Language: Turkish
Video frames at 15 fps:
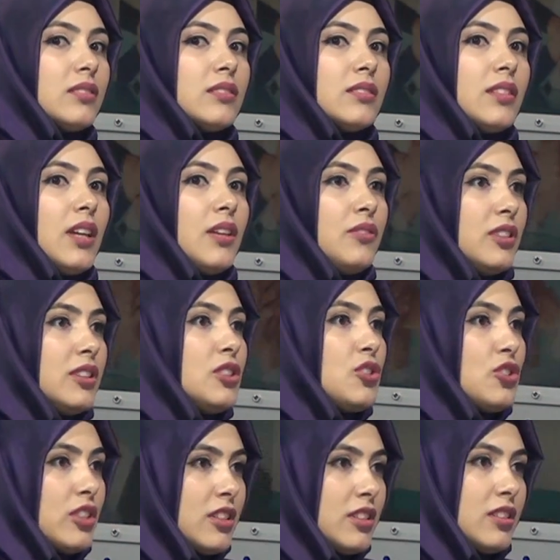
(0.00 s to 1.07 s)
e, evin
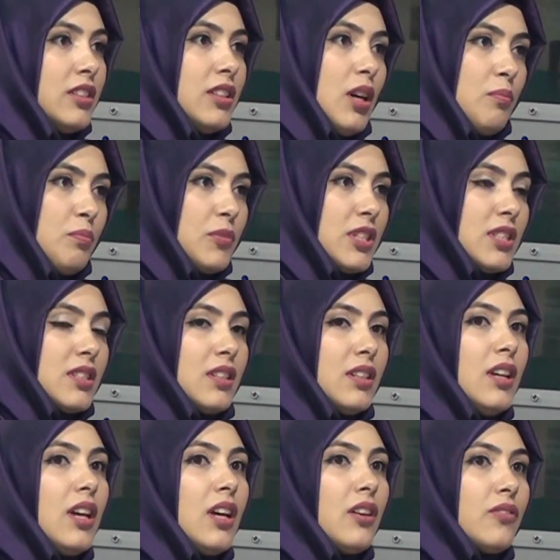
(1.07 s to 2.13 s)
işlerini yapması